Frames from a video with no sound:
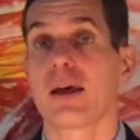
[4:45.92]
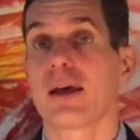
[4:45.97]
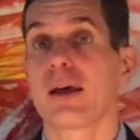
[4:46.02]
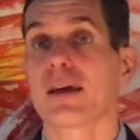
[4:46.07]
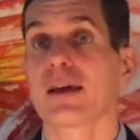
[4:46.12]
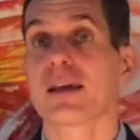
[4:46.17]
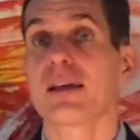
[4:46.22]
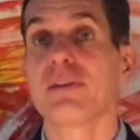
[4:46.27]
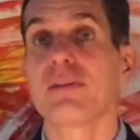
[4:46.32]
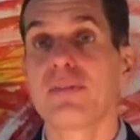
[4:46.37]

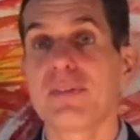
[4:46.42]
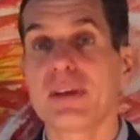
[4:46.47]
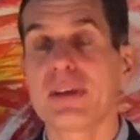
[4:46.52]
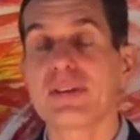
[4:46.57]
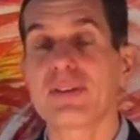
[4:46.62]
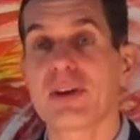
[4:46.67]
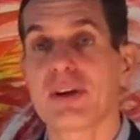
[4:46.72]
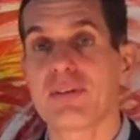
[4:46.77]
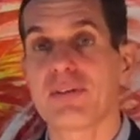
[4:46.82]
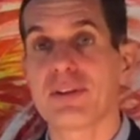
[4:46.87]
Qui vit
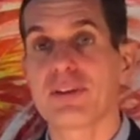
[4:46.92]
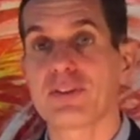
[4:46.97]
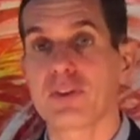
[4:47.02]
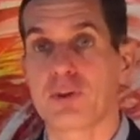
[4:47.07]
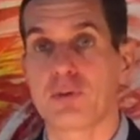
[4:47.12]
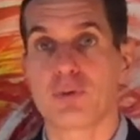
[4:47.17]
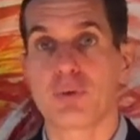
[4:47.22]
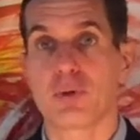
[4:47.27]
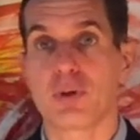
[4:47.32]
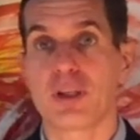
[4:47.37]
sa vie sans
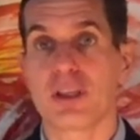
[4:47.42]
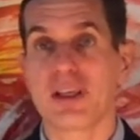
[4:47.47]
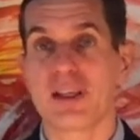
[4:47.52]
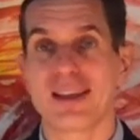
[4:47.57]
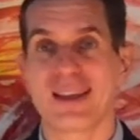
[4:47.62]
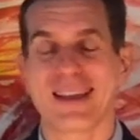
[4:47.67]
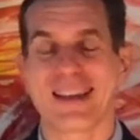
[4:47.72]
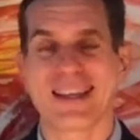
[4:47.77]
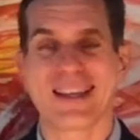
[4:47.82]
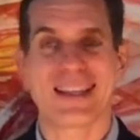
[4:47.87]

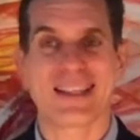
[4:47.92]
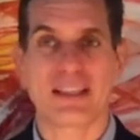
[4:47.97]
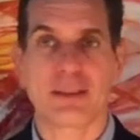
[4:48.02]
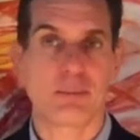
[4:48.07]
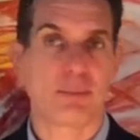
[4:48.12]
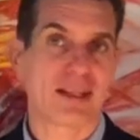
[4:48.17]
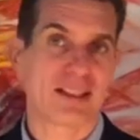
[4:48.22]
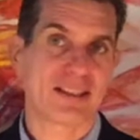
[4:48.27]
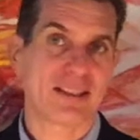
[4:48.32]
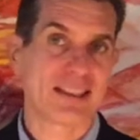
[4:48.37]
folie n'est
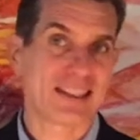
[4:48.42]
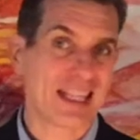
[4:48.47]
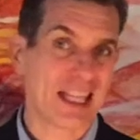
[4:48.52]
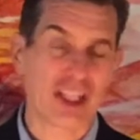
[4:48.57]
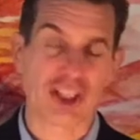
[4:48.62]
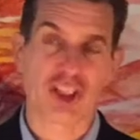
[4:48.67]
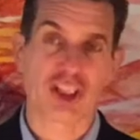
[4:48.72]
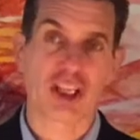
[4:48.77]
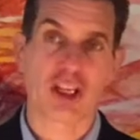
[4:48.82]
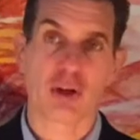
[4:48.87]
pas si
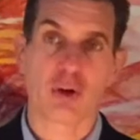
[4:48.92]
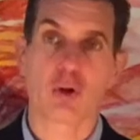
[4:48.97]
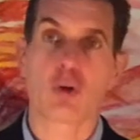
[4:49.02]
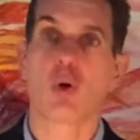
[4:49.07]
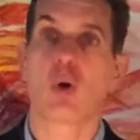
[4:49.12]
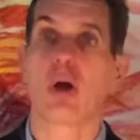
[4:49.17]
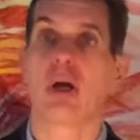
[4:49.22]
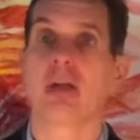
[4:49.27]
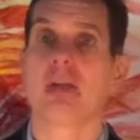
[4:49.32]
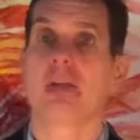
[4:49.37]
sage qu'il le
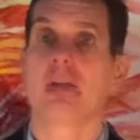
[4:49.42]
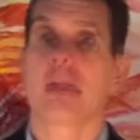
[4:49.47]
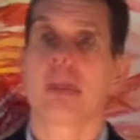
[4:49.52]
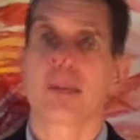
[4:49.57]
croit.